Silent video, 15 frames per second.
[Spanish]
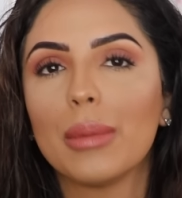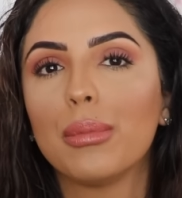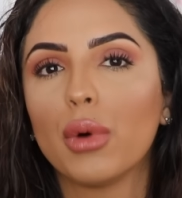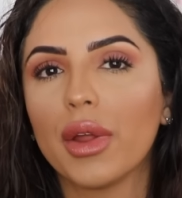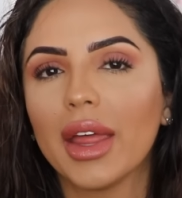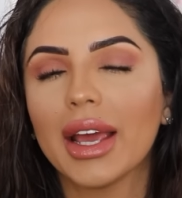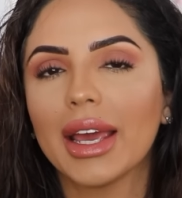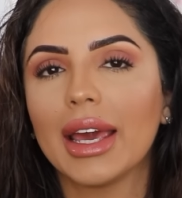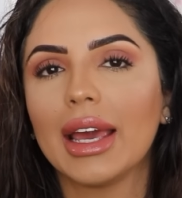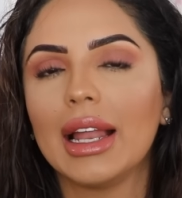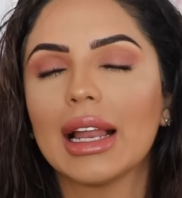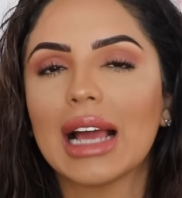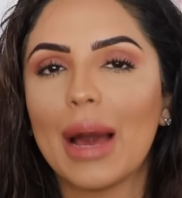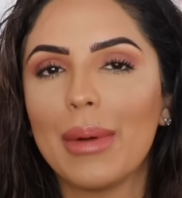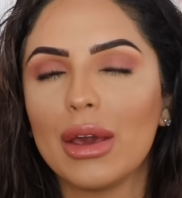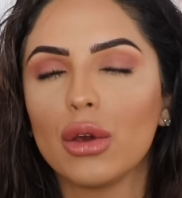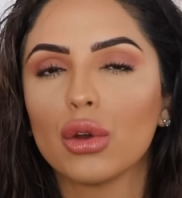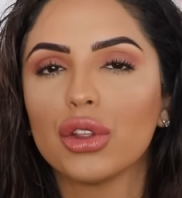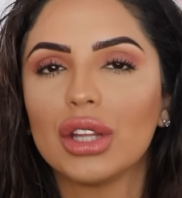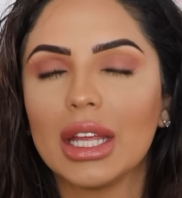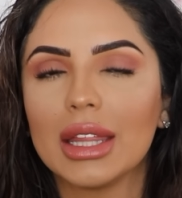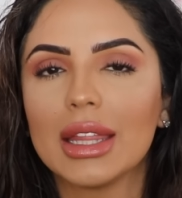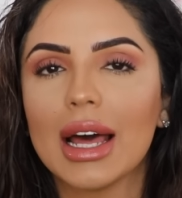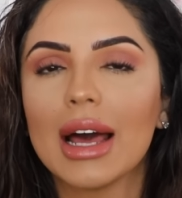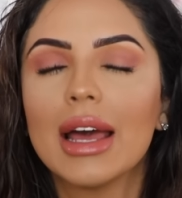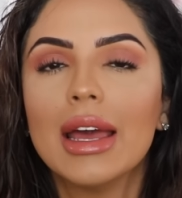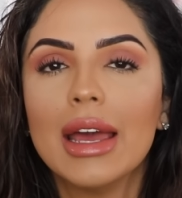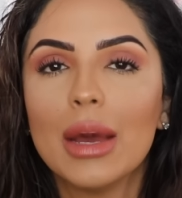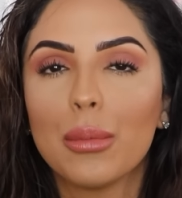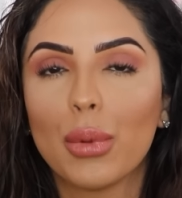puede que el cabello tienda
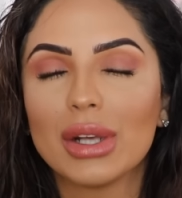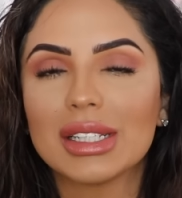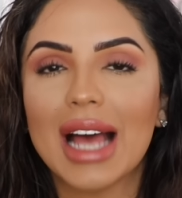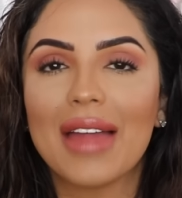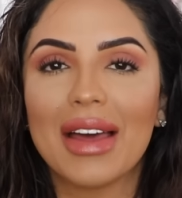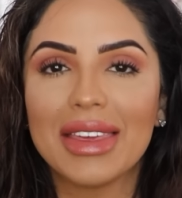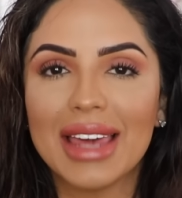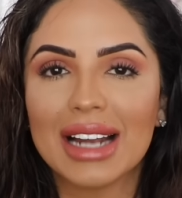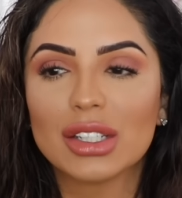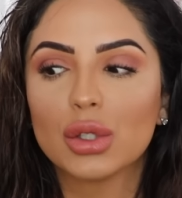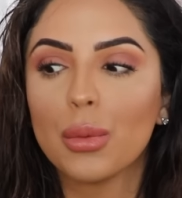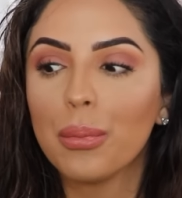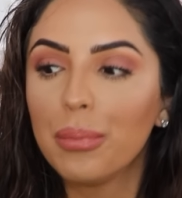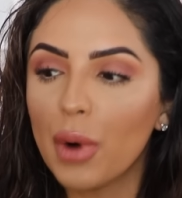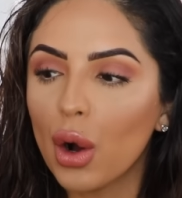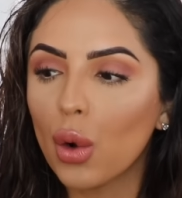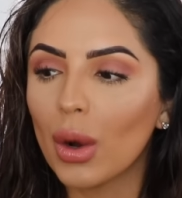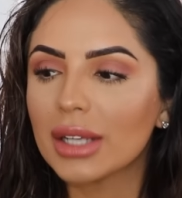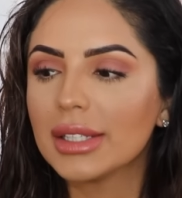pues a dañarse un poco.